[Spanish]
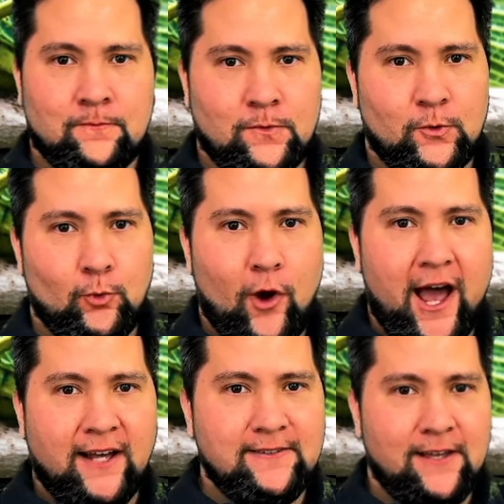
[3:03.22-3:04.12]

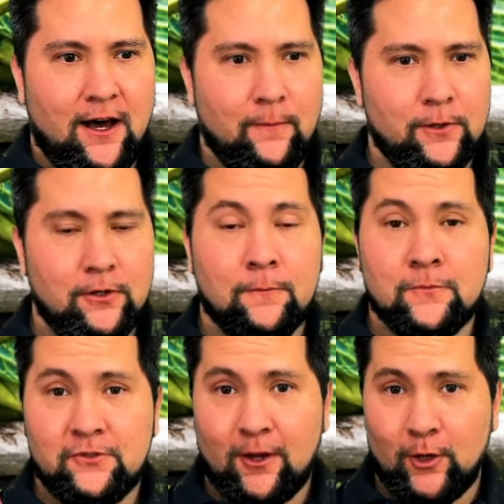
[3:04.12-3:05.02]
grasshopper.
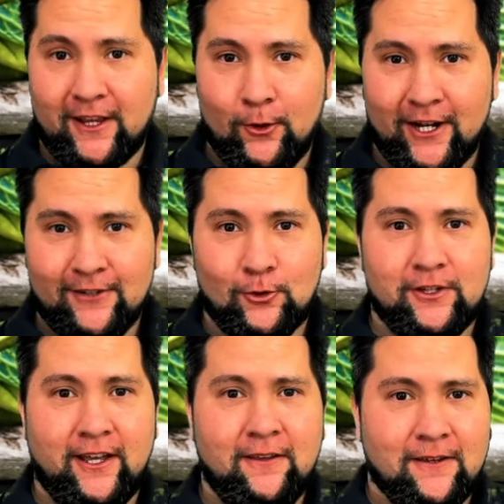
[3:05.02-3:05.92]
¿Se acuerdan lo que les
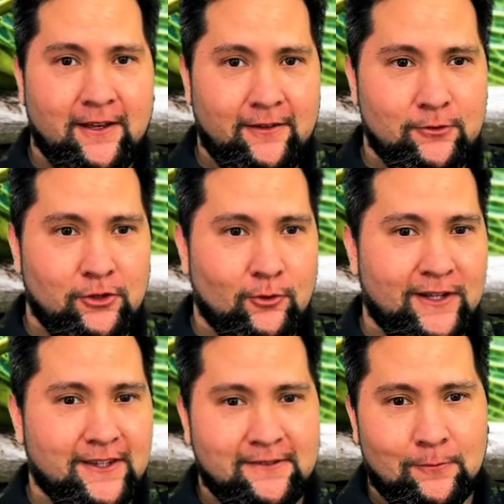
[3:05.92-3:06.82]
conté hace unas
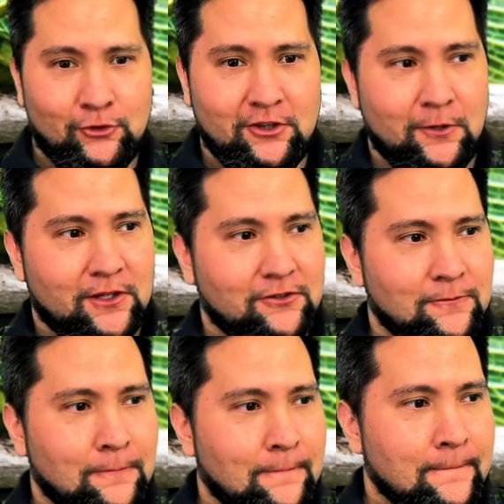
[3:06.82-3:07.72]
cuantas diapositivas?
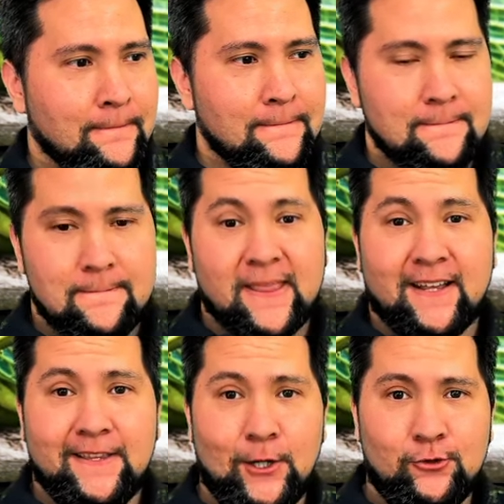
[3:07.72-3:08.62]

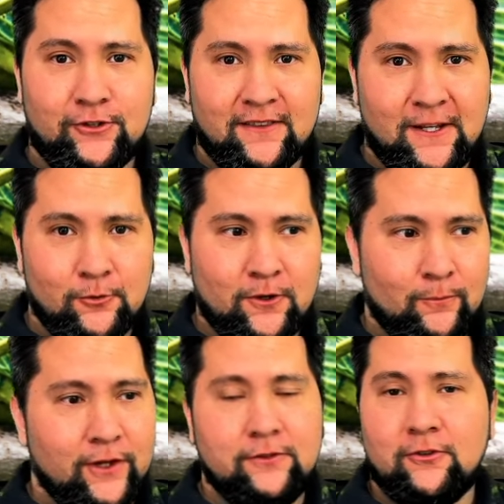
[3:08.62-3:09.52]
De los sustantivos
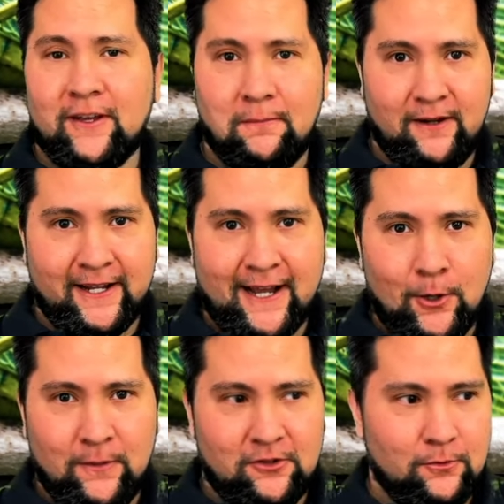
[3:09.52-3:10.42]
compuestos aplica lo
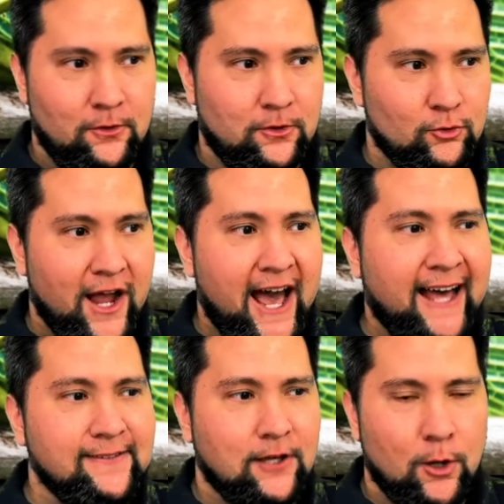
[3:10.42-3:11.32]
mismo.
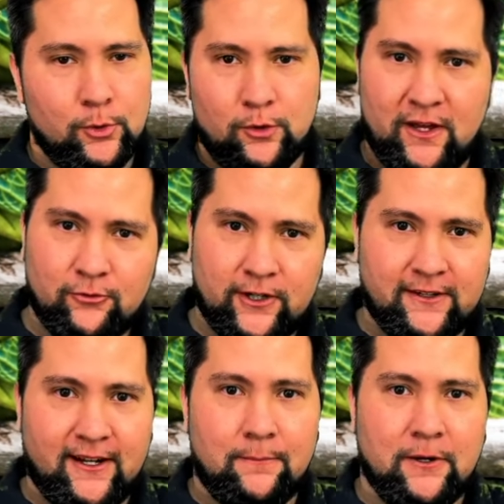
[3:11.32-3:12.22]
Grasshopper, más
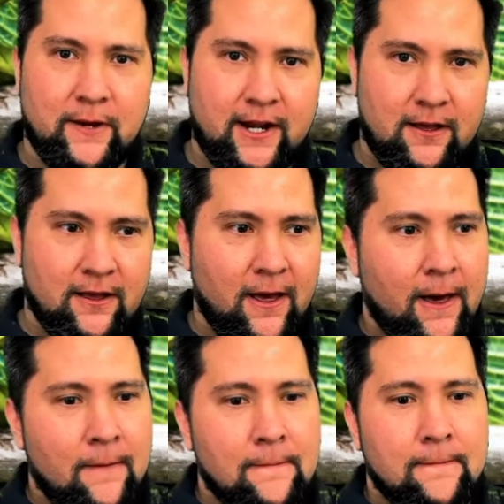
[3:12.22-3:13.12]
fuerte la primera
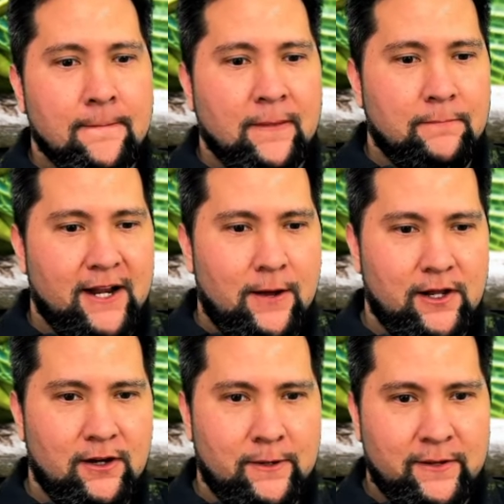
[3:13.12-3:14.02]
palabra,
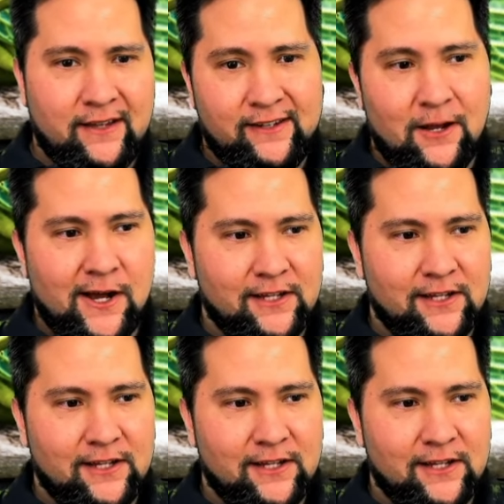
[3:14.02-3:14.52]
la primera sílaba en